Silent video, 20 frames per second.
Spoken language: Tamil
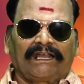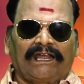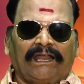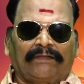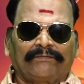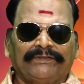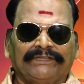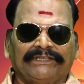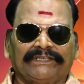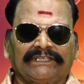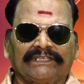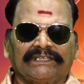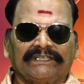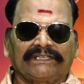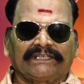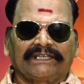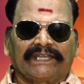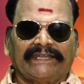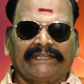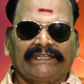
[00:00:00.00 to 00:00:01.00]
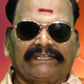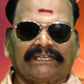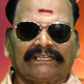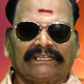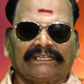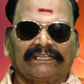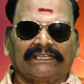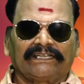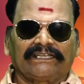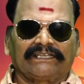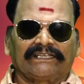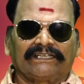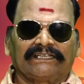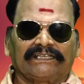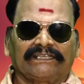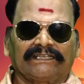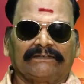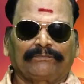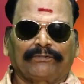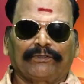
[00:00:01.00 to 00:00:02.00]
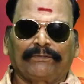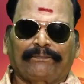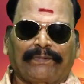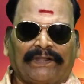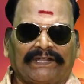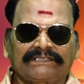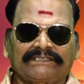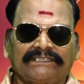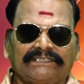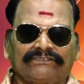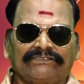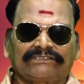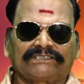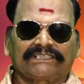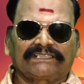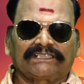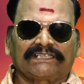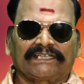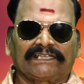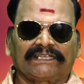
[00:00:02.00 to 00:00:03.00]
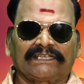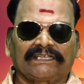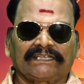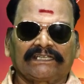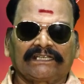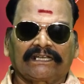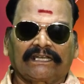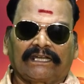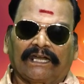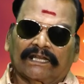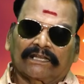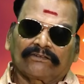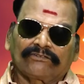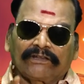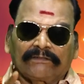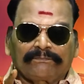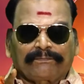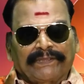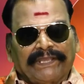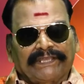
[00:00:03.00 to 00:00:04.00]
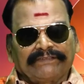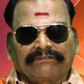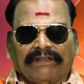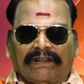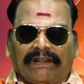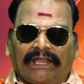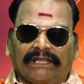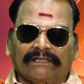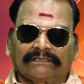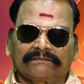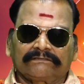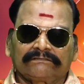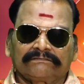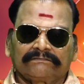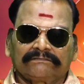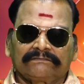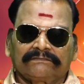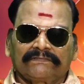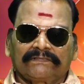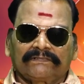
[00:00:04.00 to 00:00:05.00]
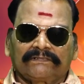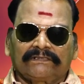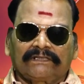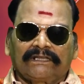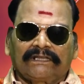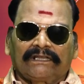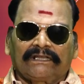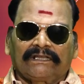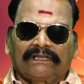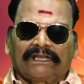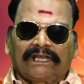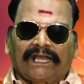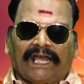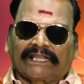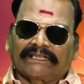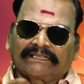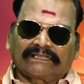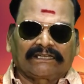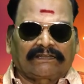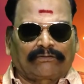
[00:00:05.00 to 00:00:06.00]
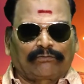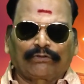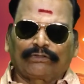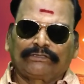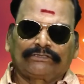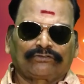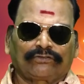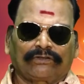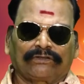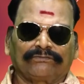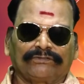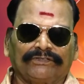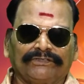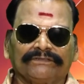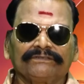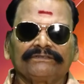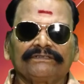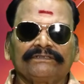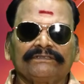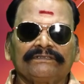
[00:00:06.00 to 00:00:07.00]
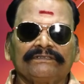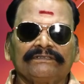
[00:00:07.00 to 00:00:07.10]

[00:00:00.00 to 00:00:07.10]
அப்படியே நைட்டில் போய் படுத்திங்கன்னு வச்சுங்க கனவில் பேய் வரலாம் அதுக்கு நான் உறுதி சொல்ல முடியும்